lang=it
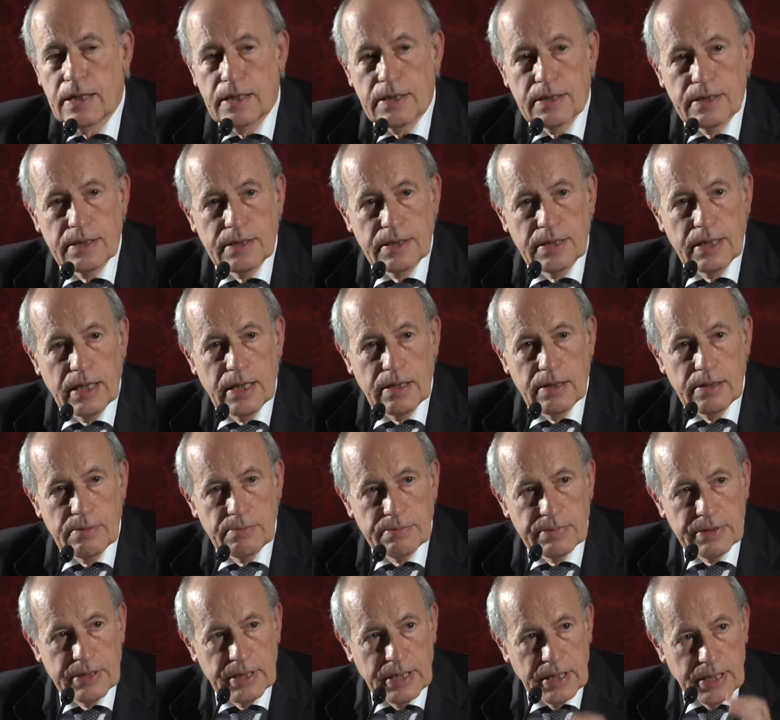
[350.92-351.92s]
del,
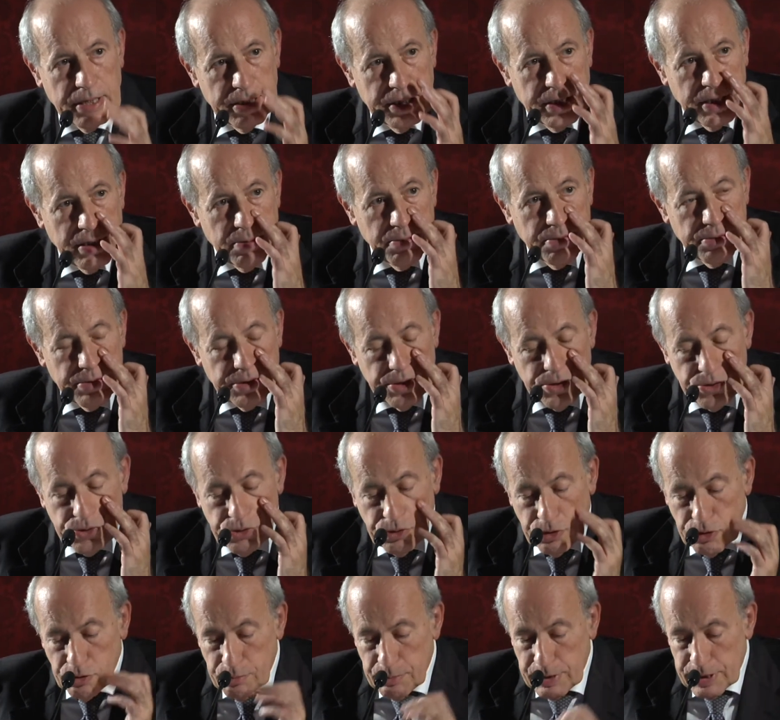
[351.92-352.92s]
di, di, di
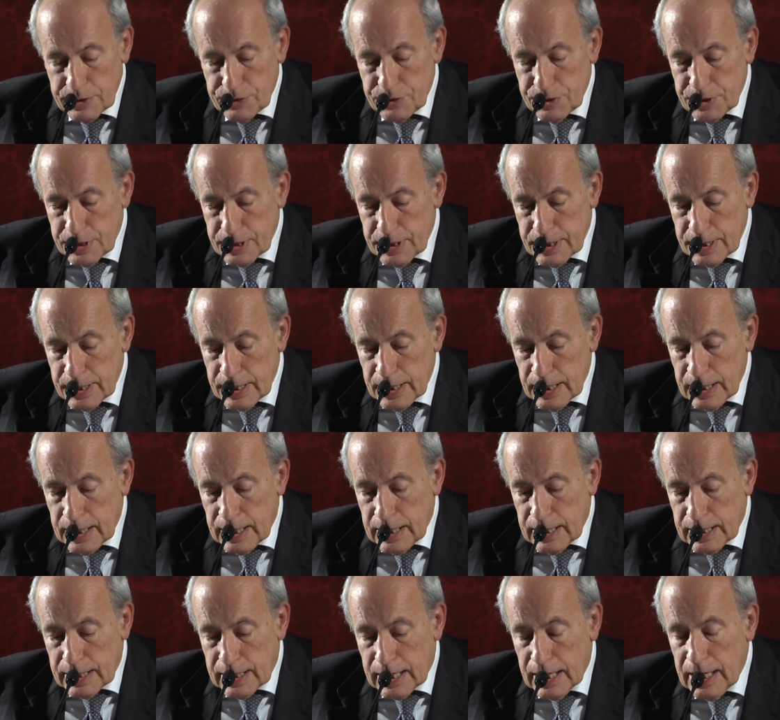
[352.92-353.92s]
Giulio Mancini,
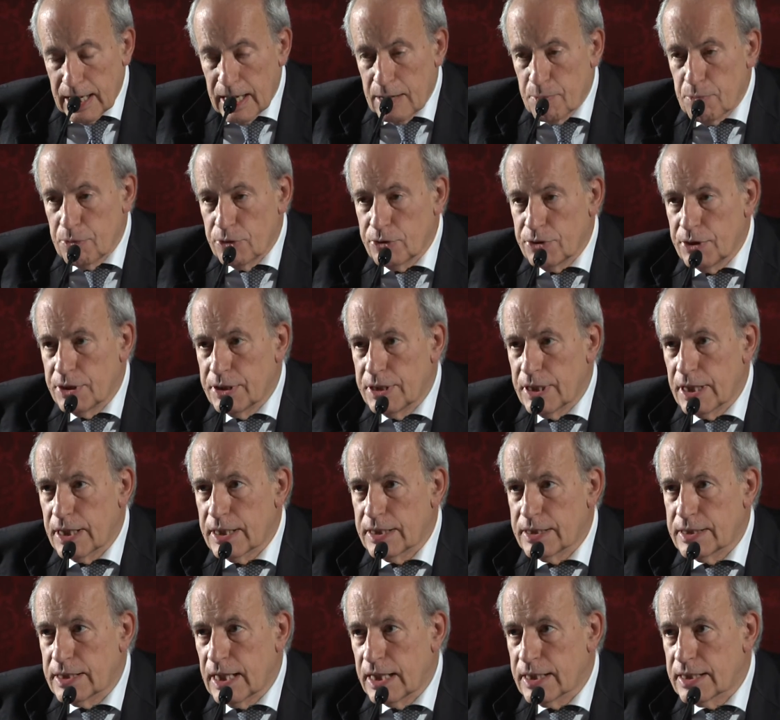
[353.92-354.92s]
che è molto
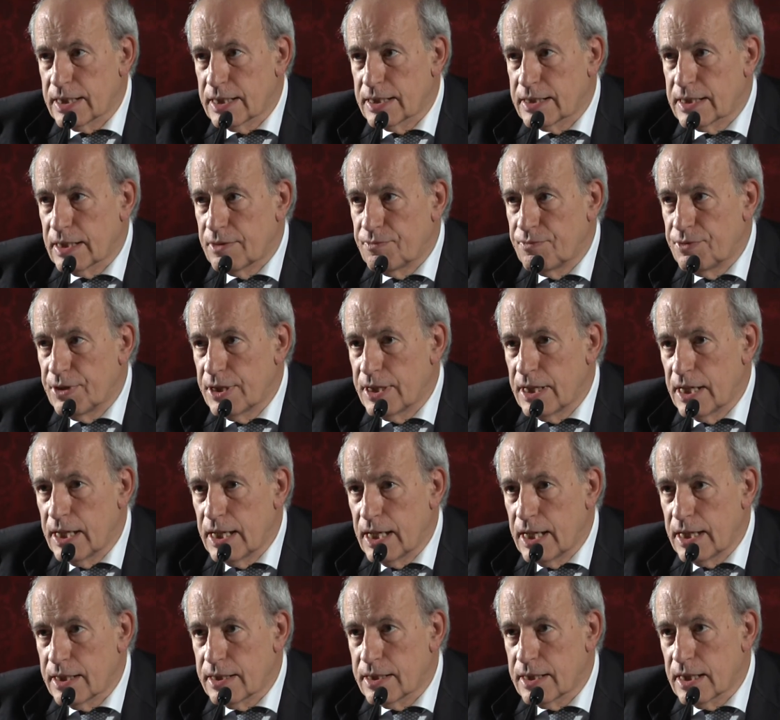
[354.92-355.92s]
interessante se viene
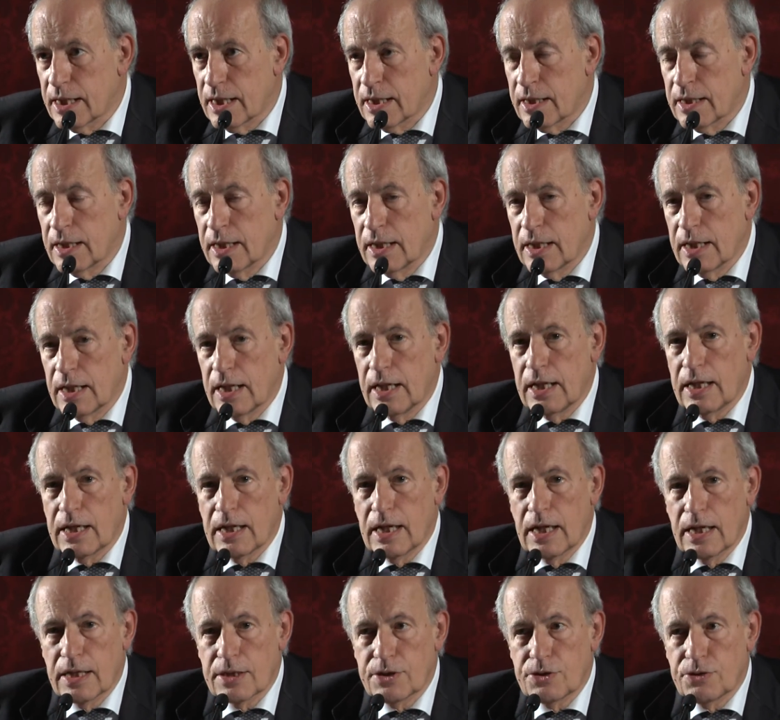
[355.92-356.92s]
letta in
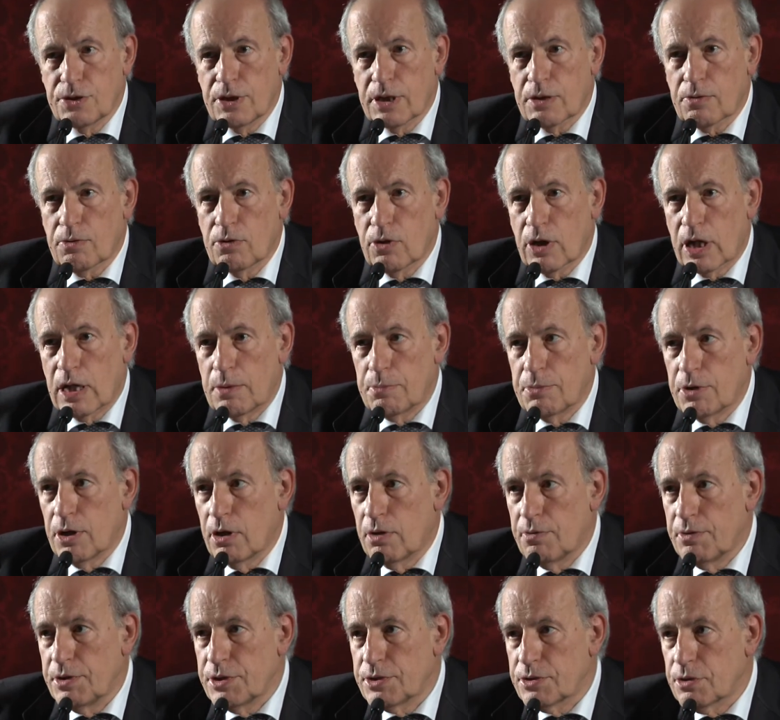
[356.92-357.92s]
relazione a quello che
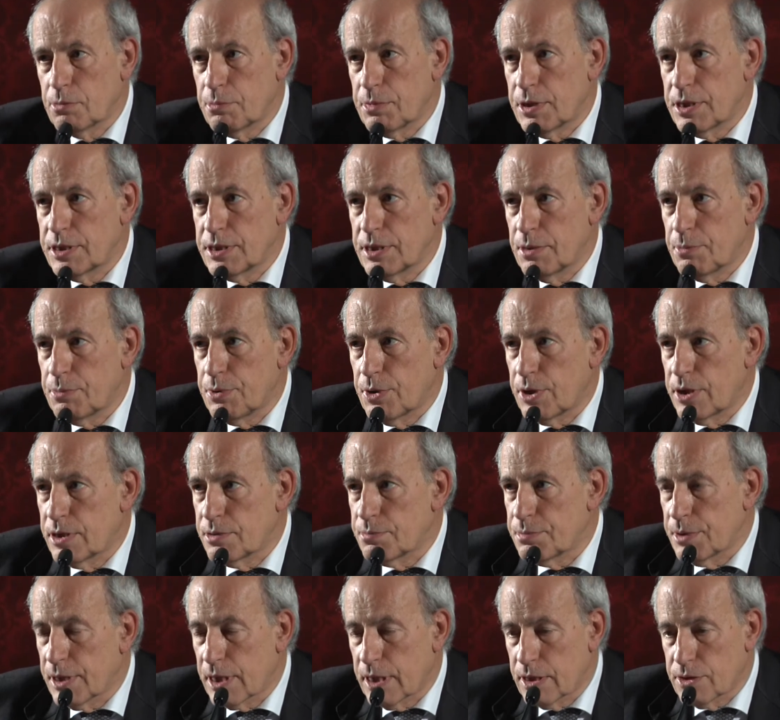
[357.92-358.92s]
abbiamo visto, per esempio alle
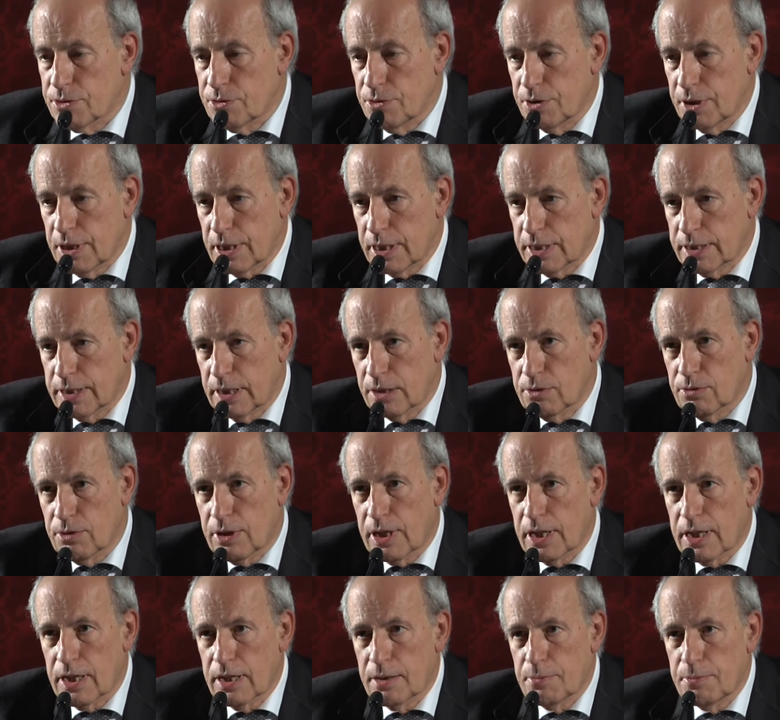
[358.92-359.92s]
spiegazioni che ha dato
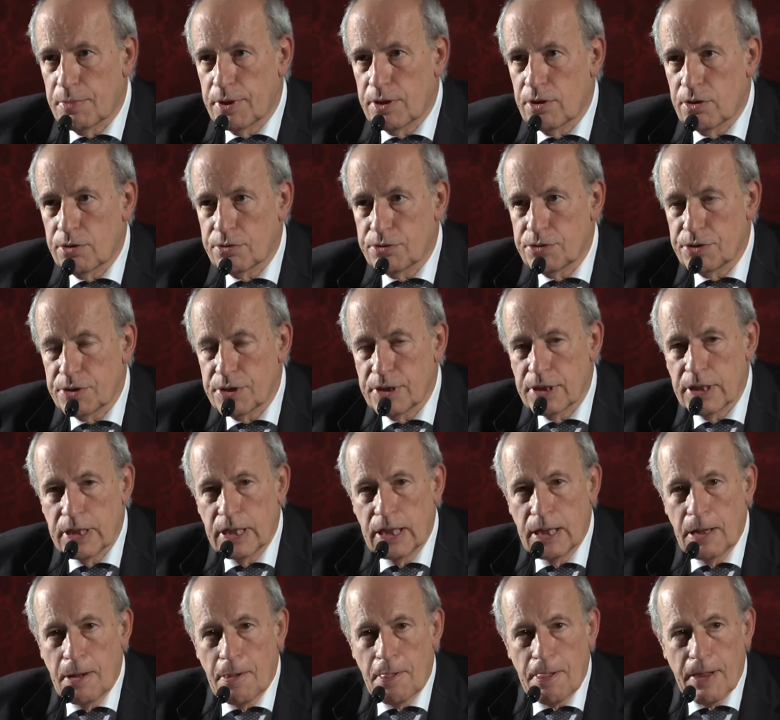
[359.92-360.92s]
Carla Benocci
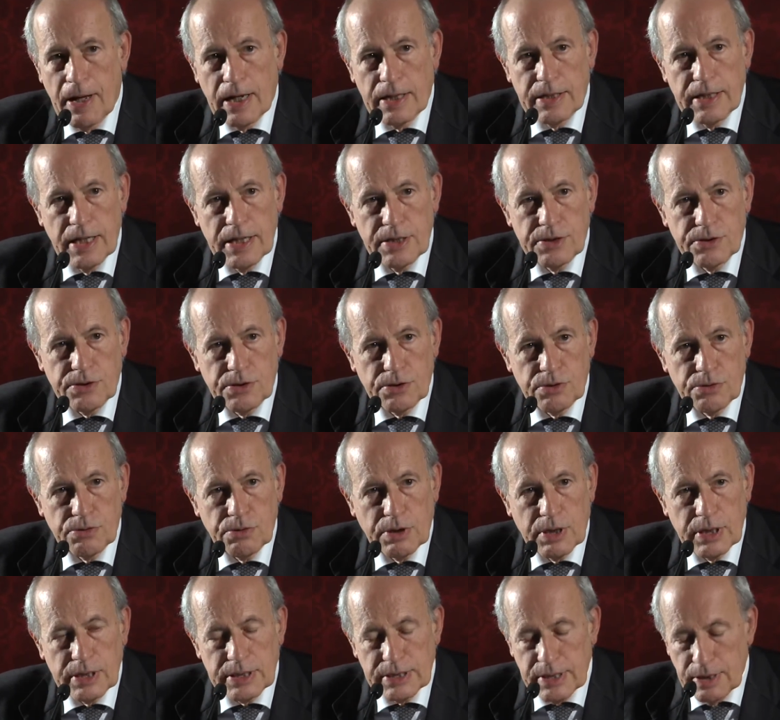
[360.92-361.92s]
adesso
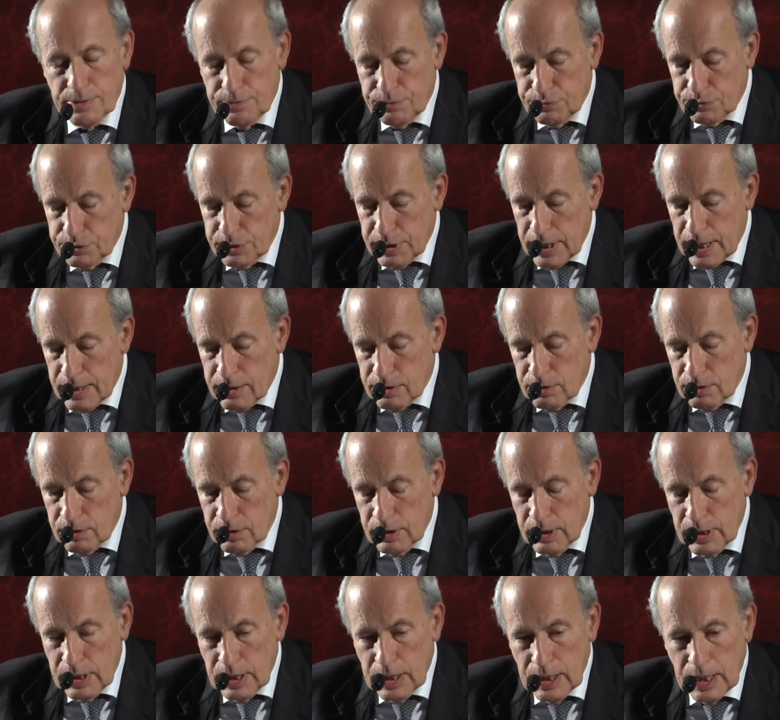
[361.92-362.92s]
su
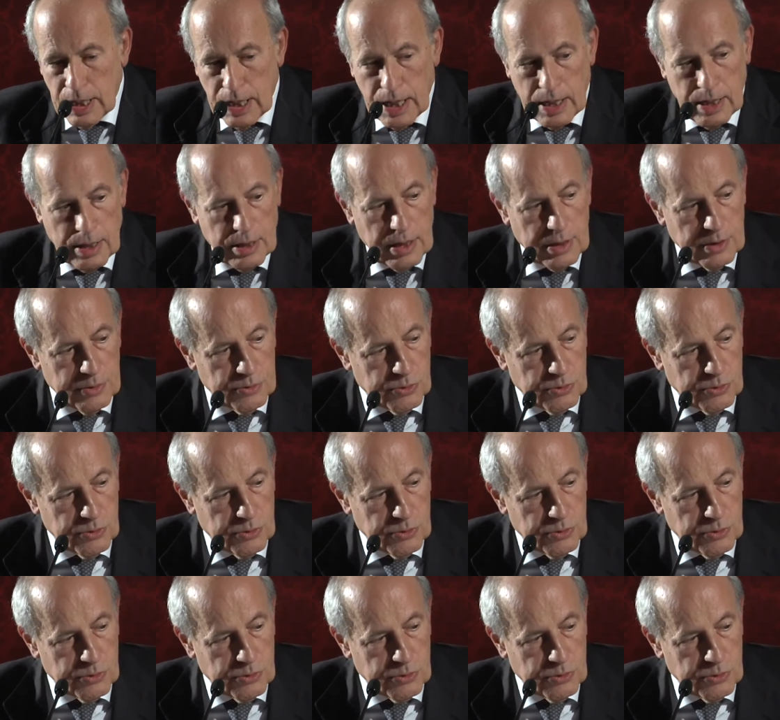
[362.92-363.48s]
Castelfusano e, e